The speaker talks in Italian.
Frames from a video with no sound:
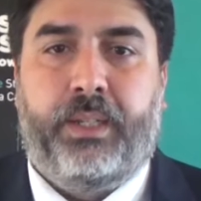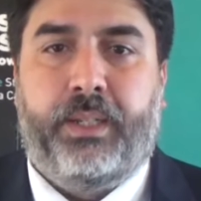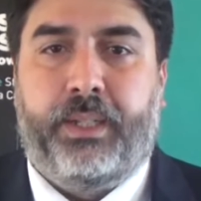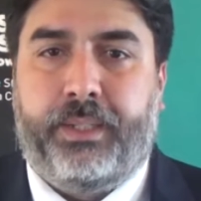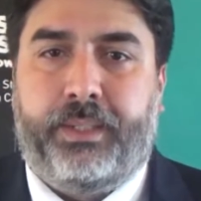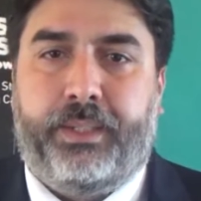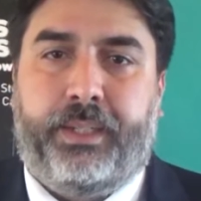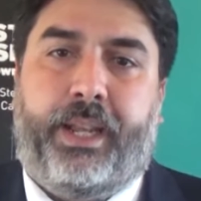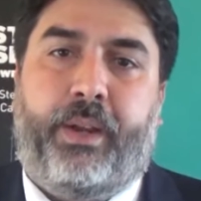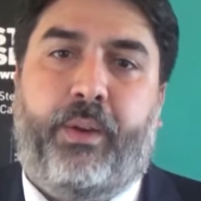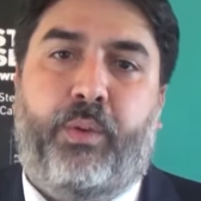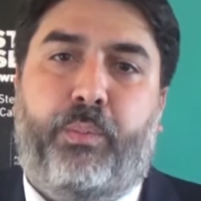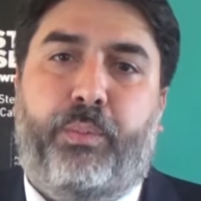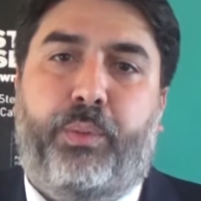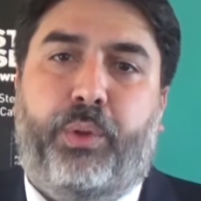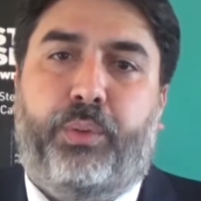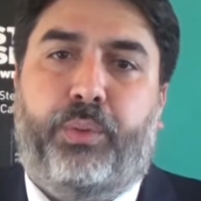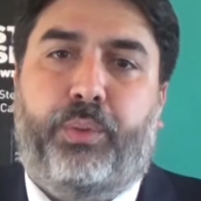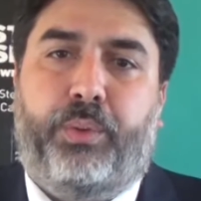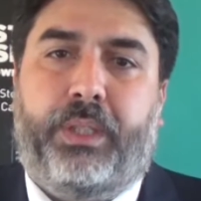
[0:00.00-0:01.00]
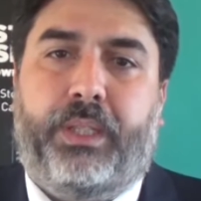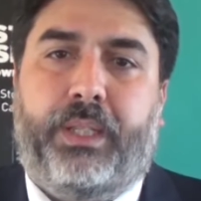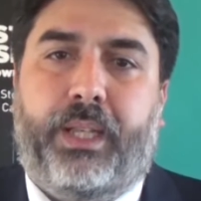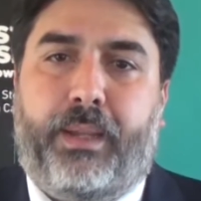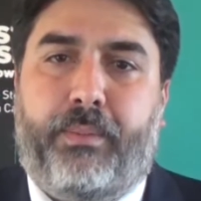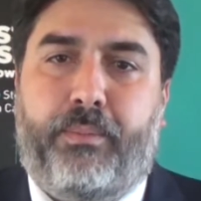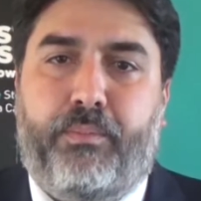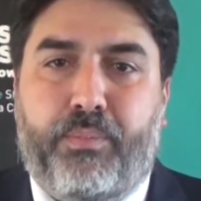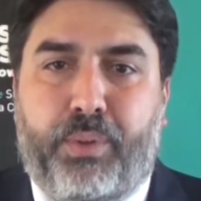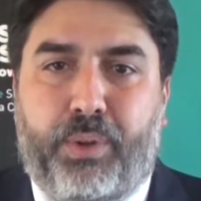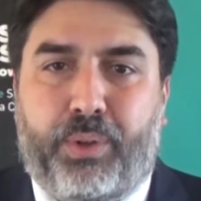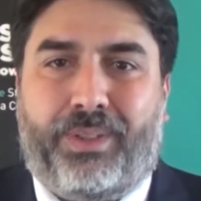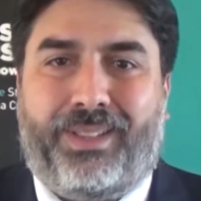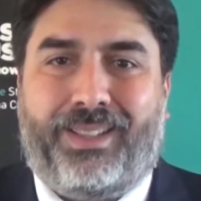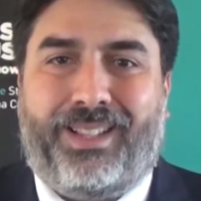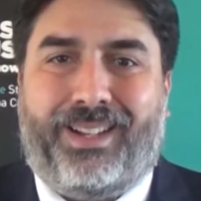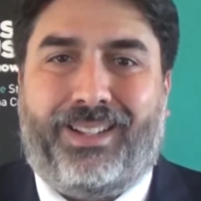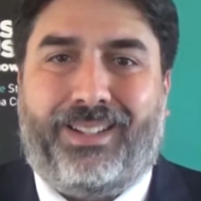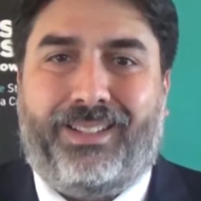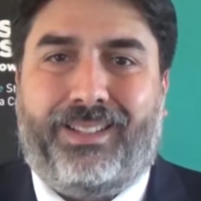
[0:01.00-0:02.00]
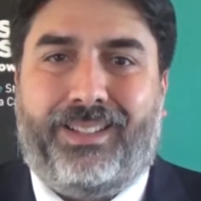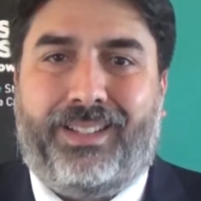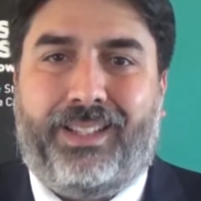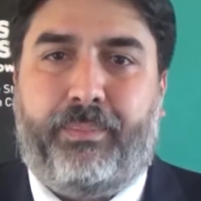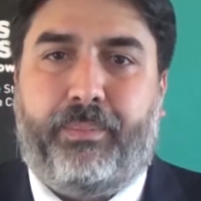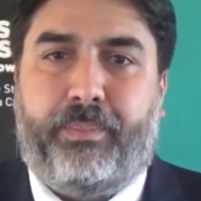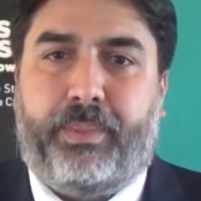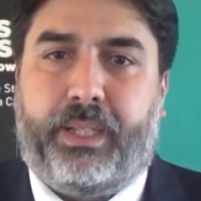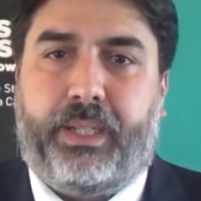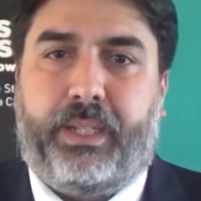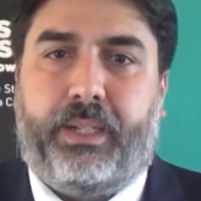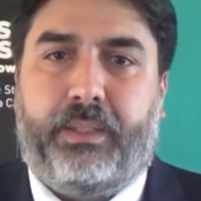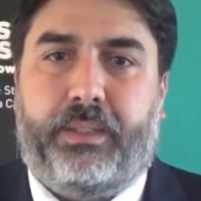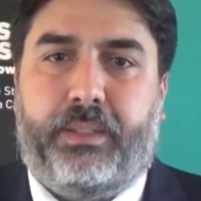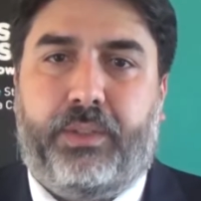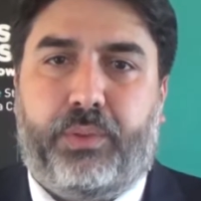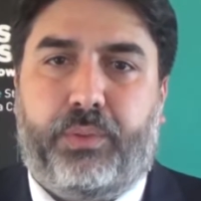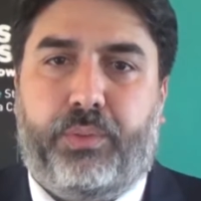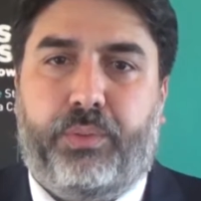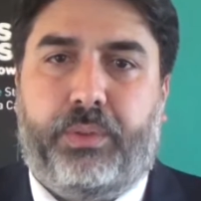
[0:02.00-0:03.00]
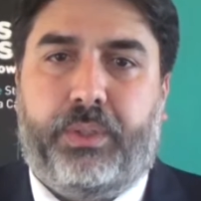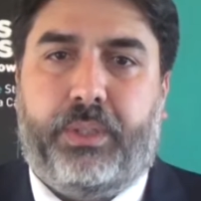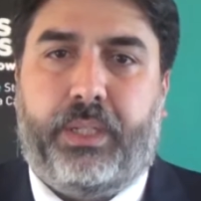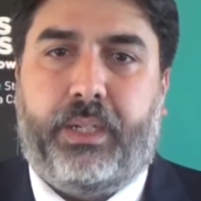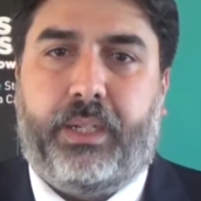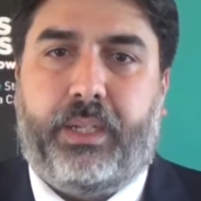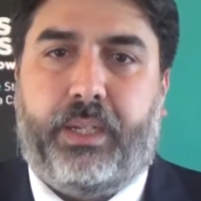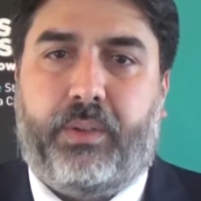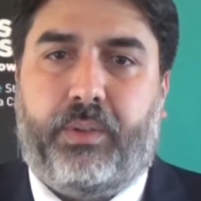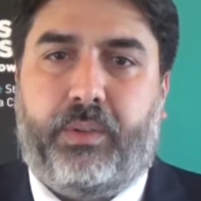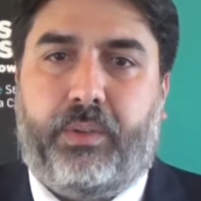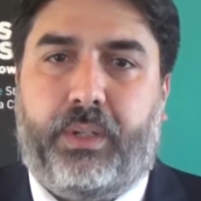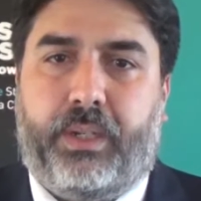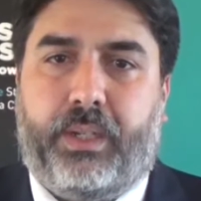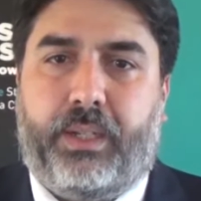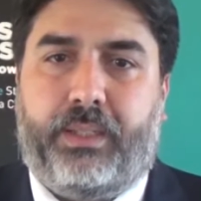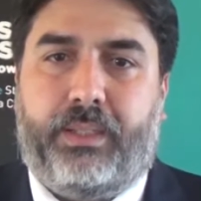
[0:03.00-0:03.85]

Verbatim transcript: l'orrore e le atrocità di cui è stato capace l'uomo